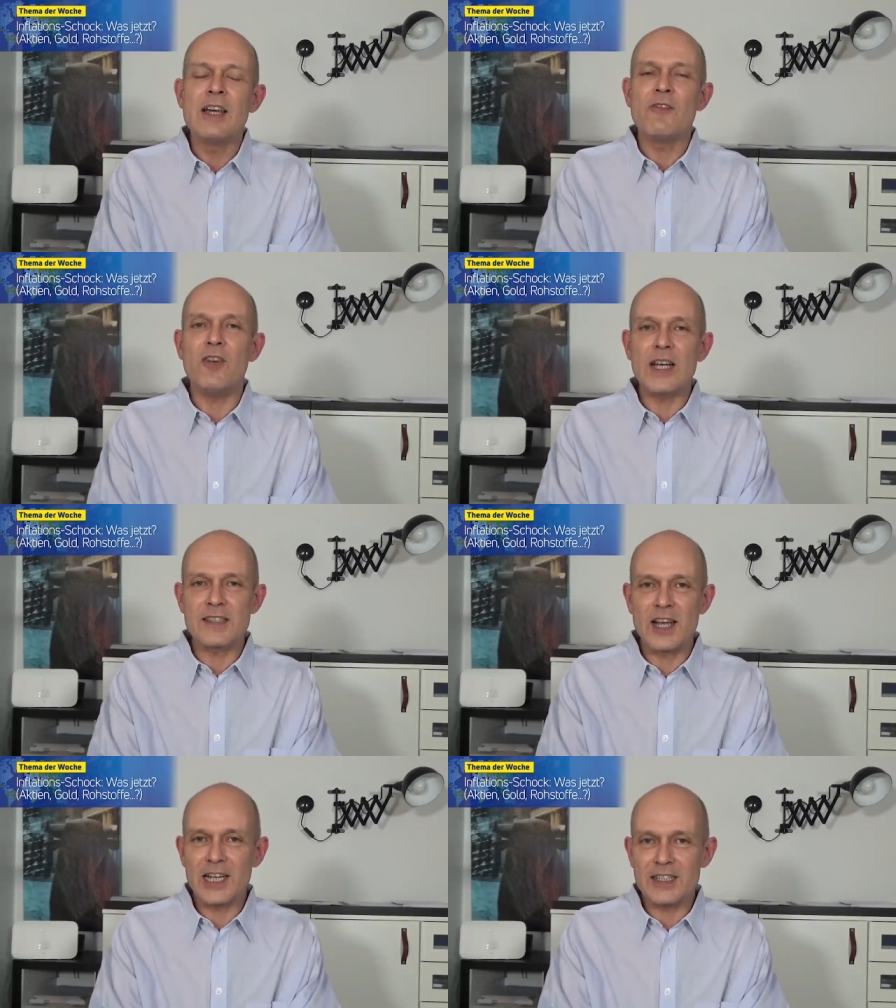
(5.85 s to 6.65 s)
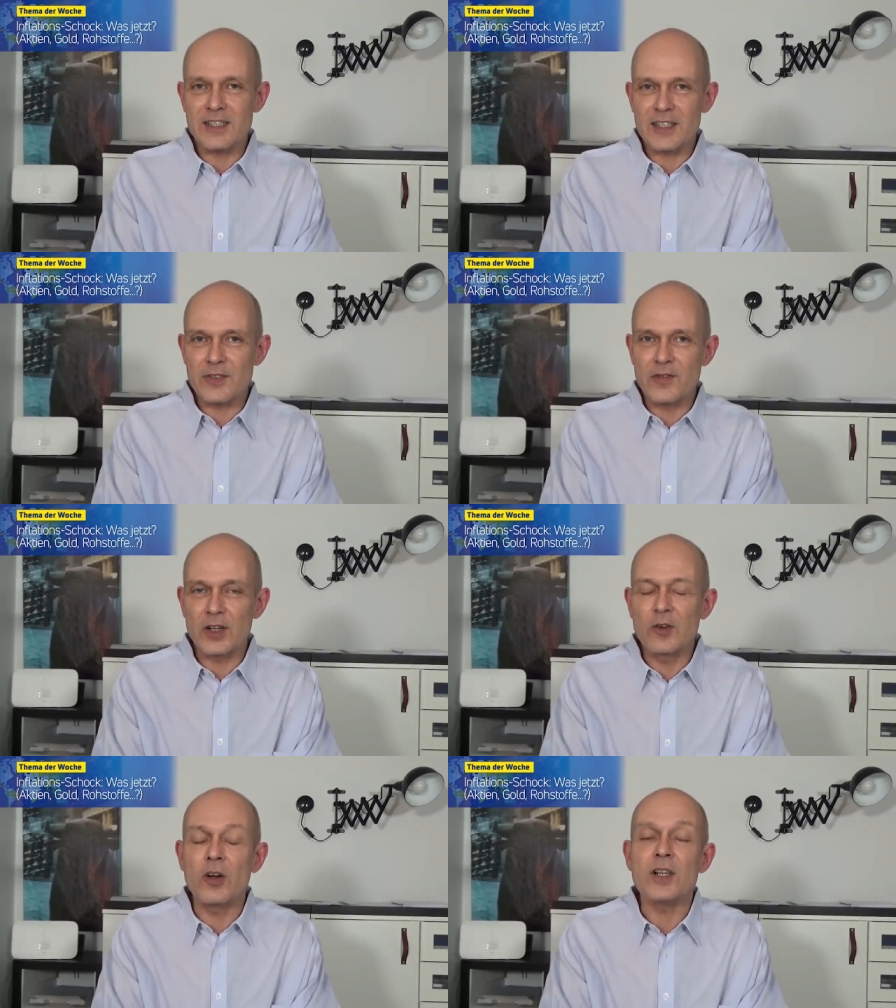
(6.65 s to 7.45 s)
Was heißt das für
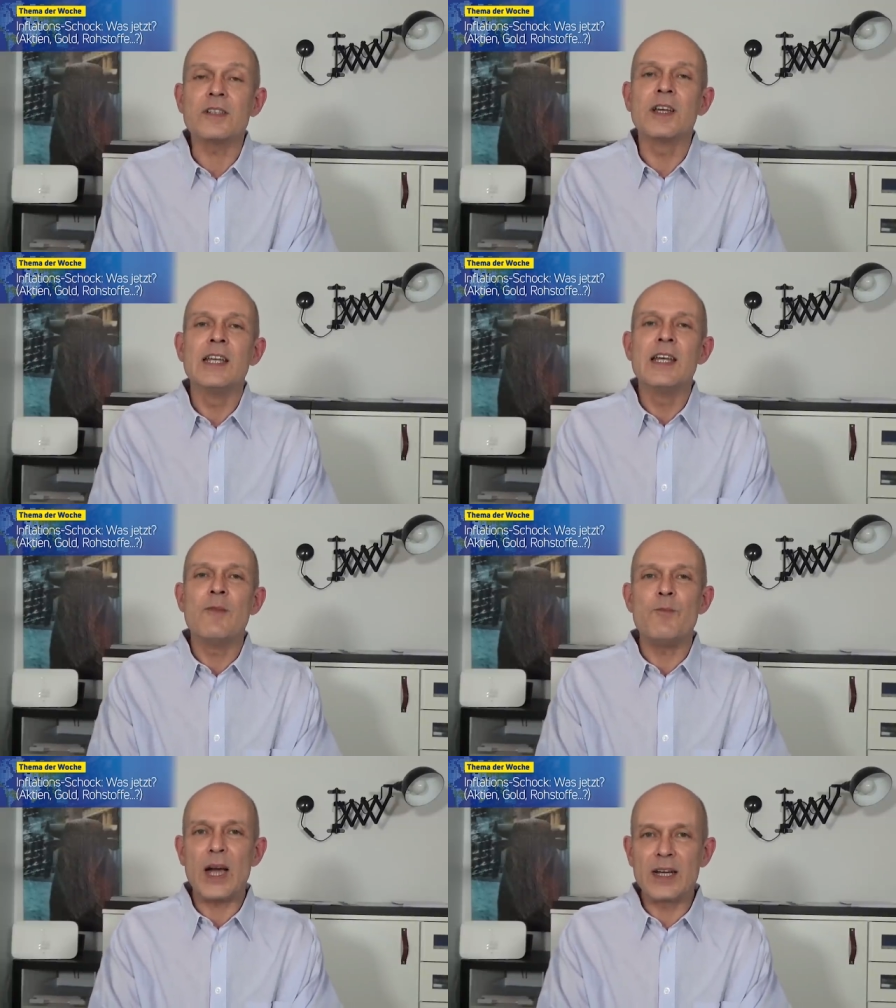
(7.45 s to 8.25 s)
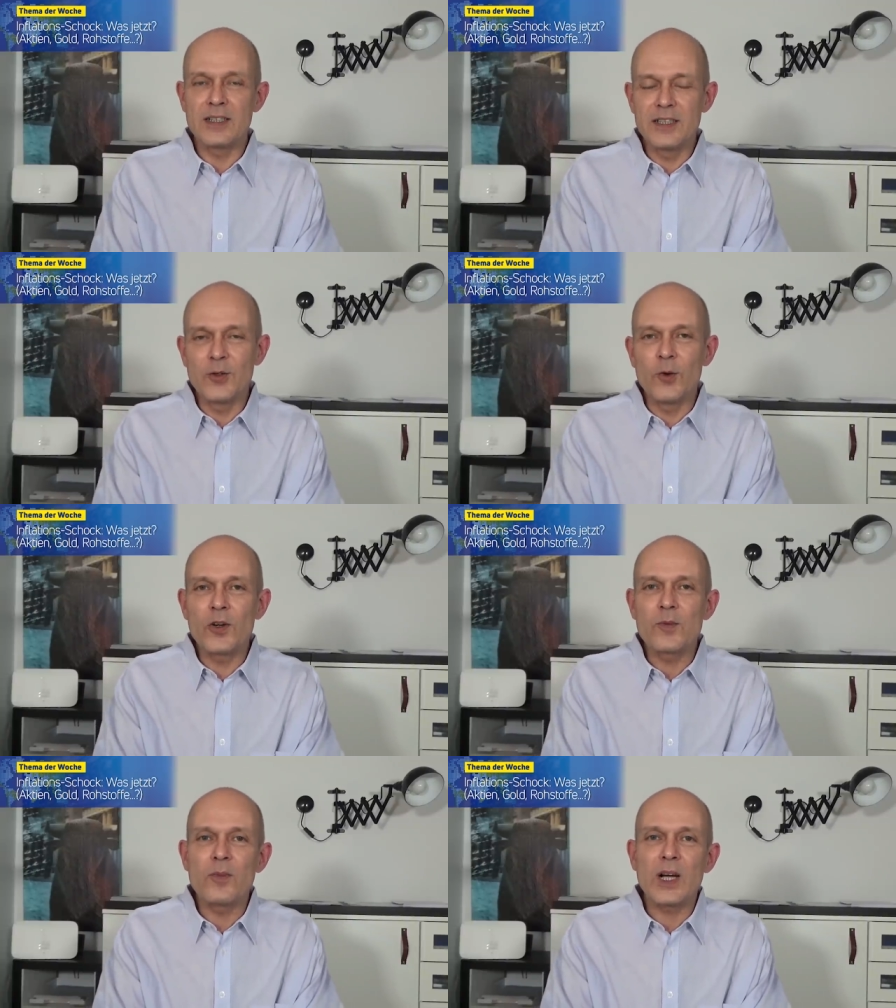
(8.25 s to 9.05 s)
Gold? Machen die
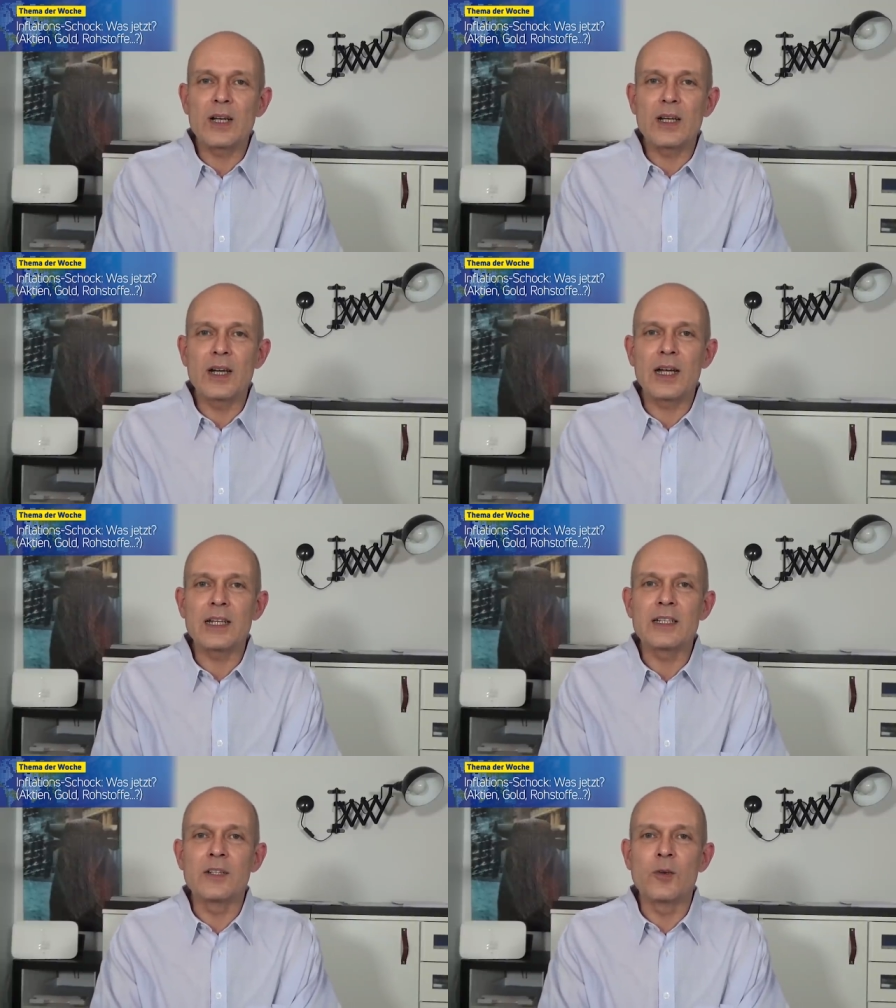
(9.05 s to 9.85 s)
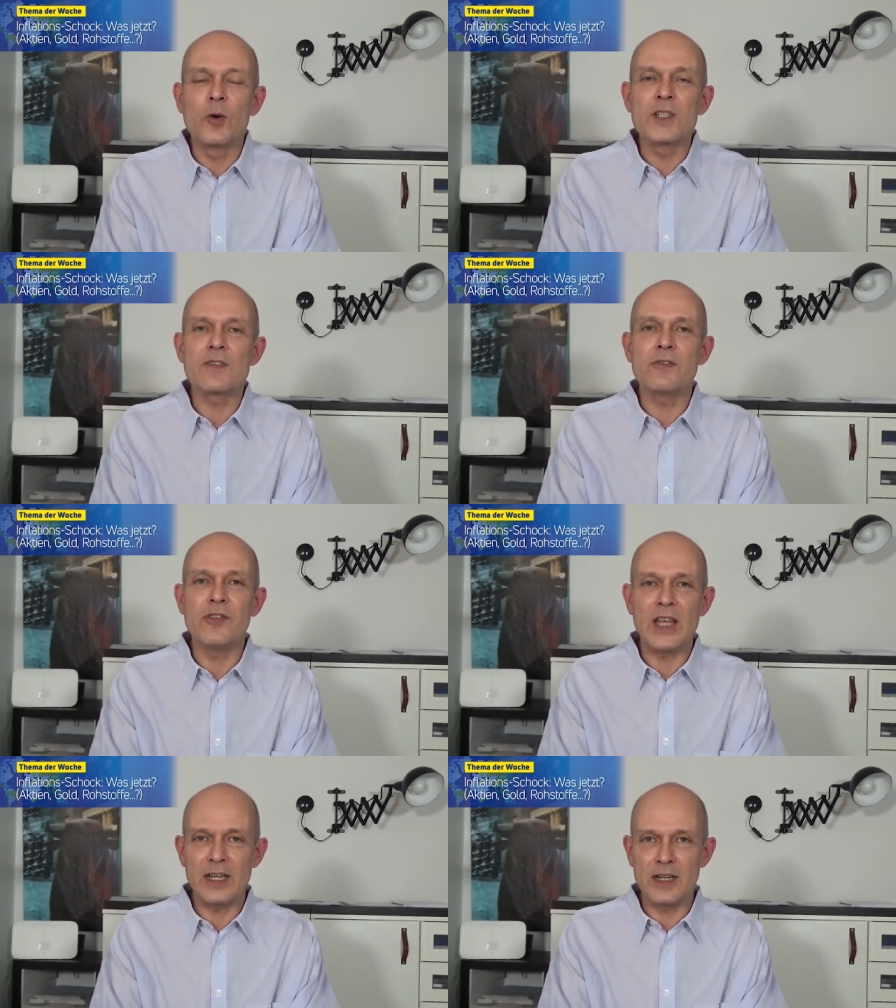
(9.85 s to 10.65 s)
Notenbanken gerade einen großen
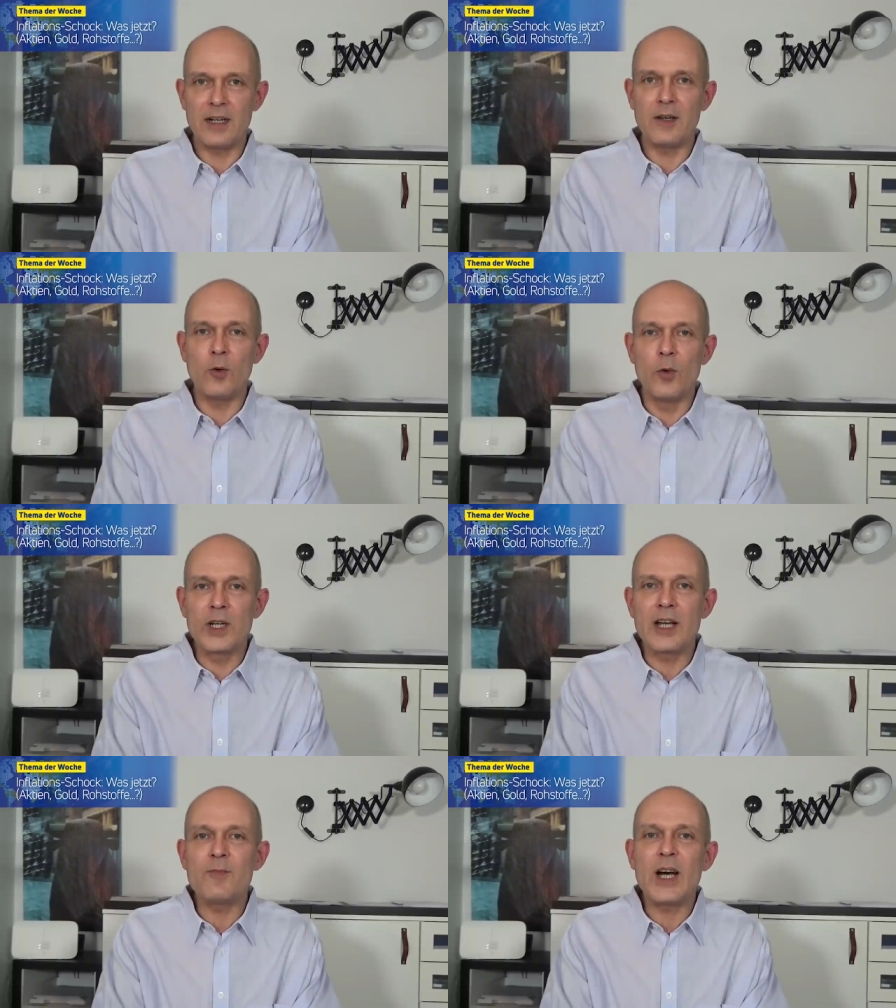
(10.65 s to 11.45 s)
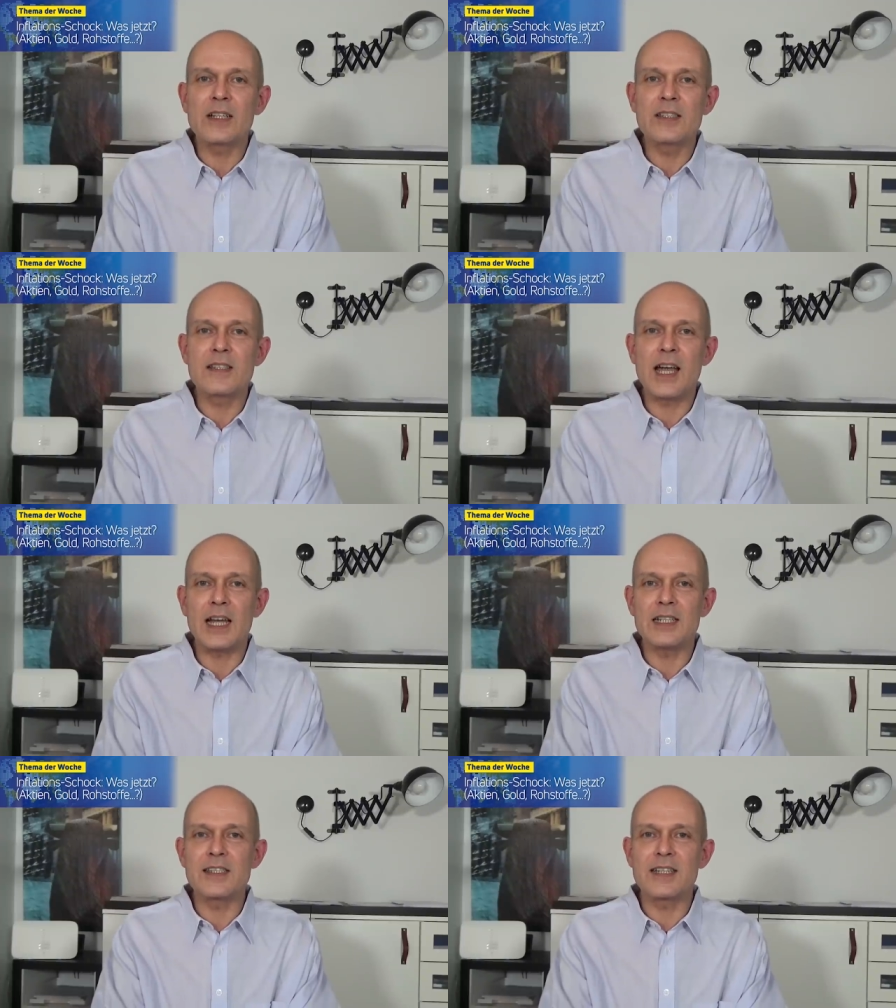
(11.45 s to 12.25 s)
Fehler oder machen sie
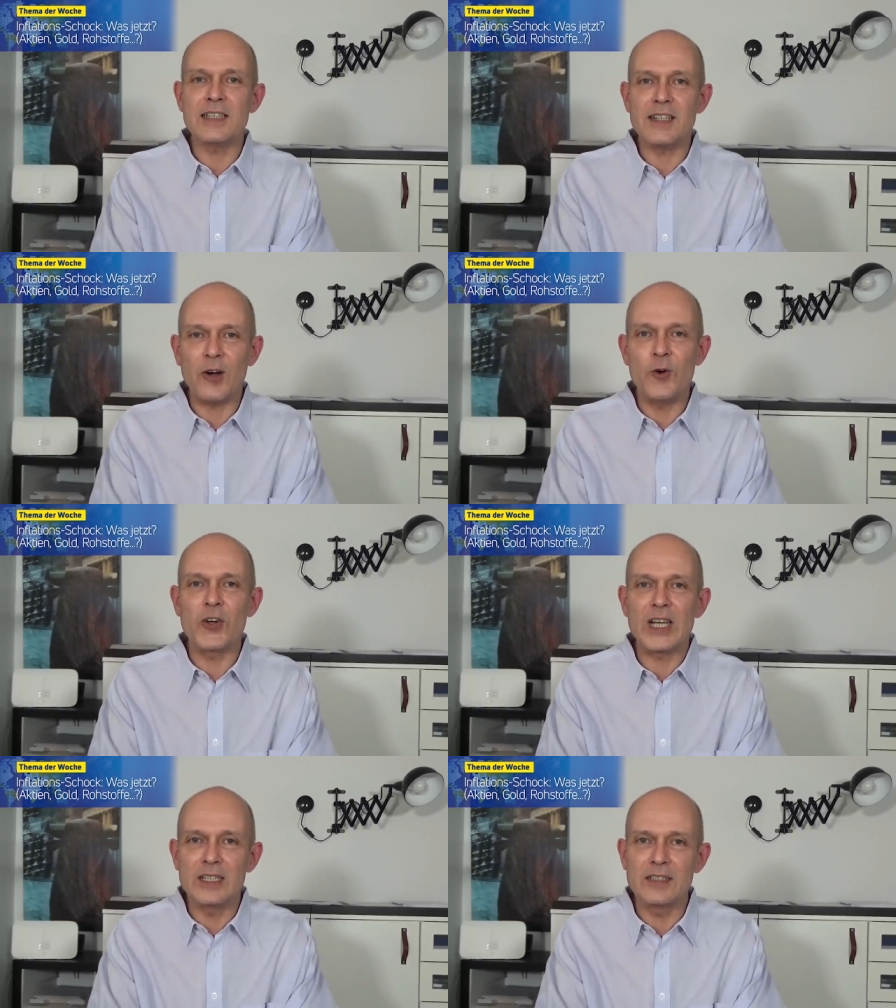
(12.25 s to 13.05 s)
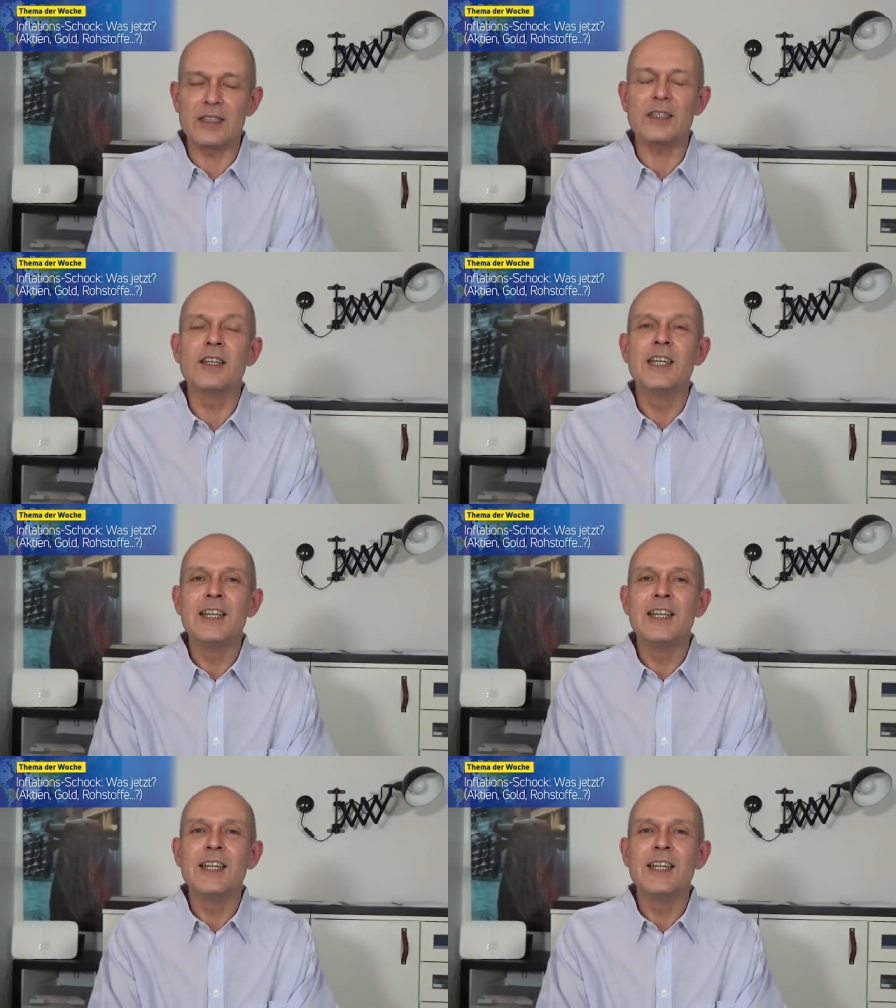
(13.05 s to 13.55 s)
alles genau richtig?